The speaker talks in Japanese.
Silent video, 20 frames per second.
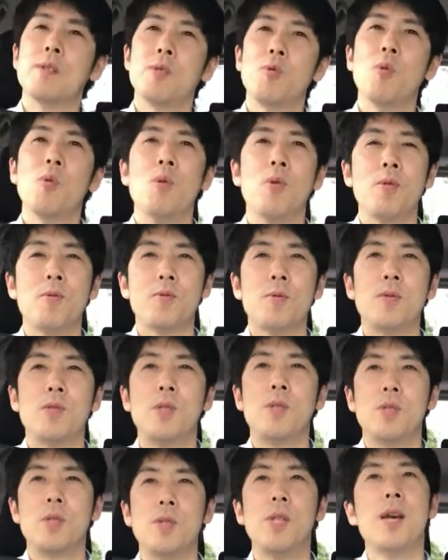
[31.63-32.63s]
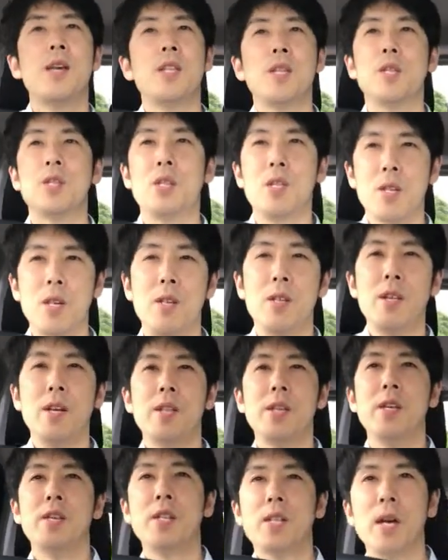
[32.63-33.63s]
う能力ないですし
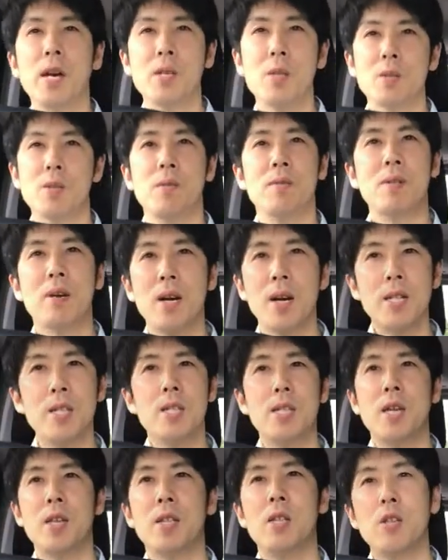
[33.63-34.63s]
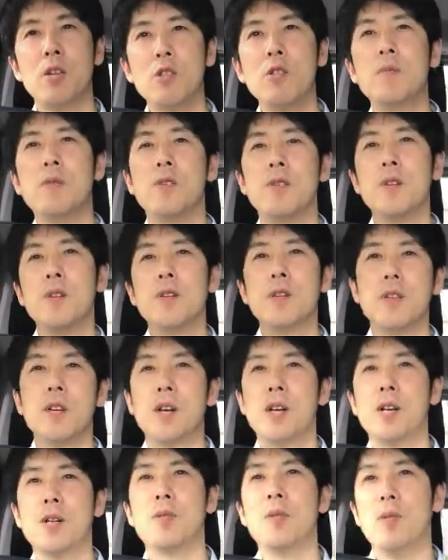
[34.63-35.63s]
霊的なその感性っていうのも、
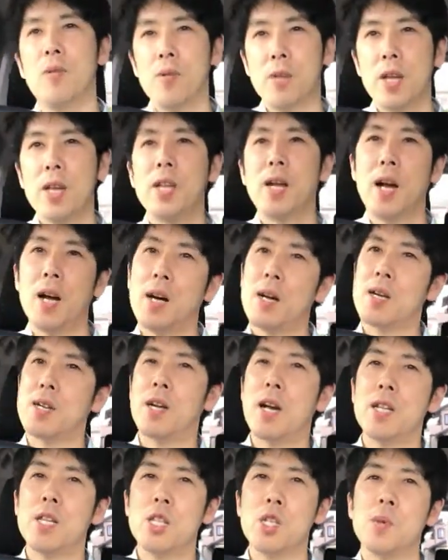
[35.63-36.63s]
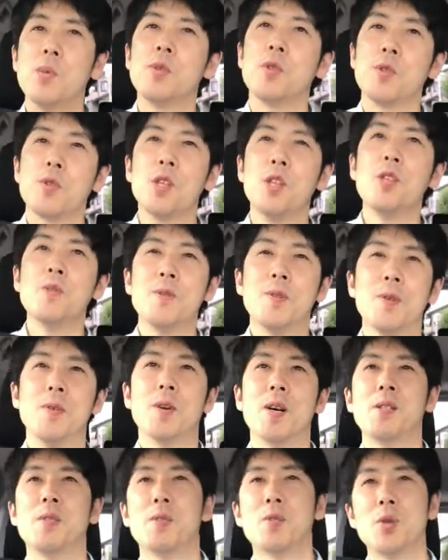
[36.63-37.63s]
えこう何か感じるものっていうのも
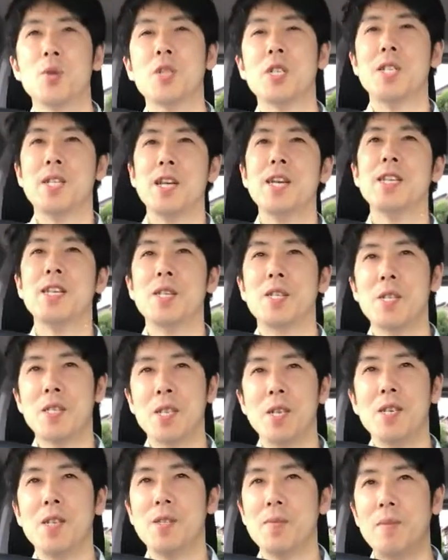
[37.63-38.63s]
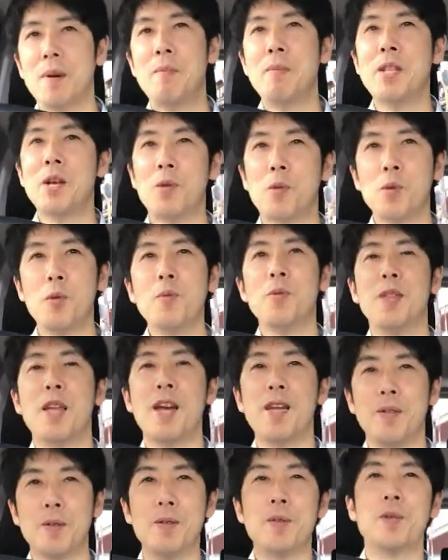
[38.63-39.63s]
あの正直ないですし、まあ、見たことも
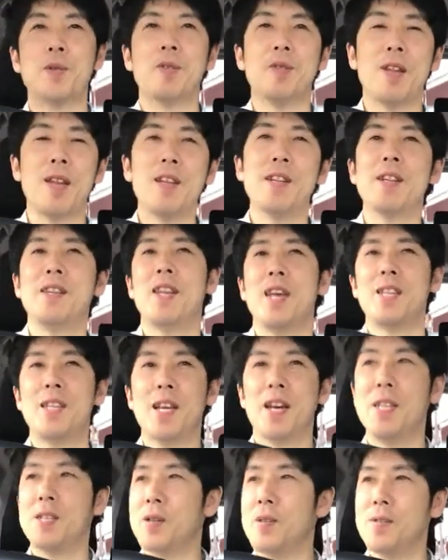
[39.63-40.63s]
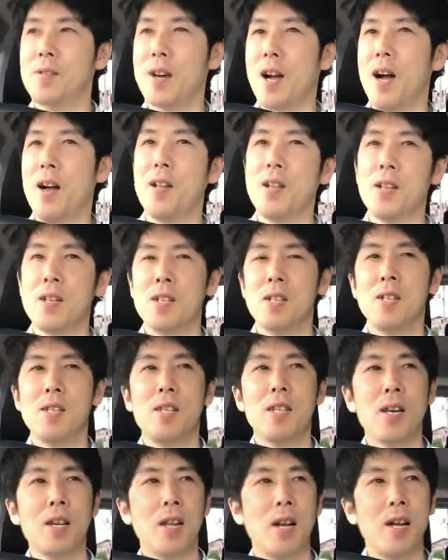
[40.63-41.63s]
ないとそういう霊体というのか
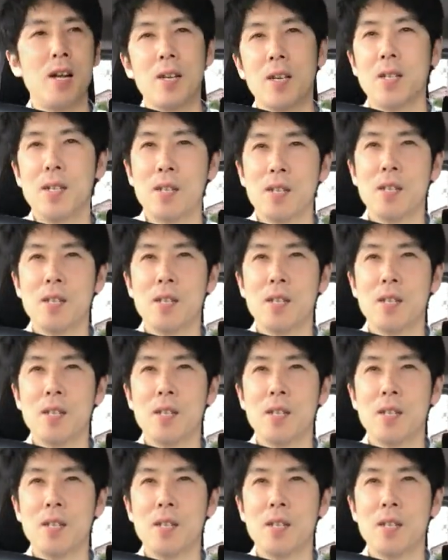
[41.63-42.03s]
だから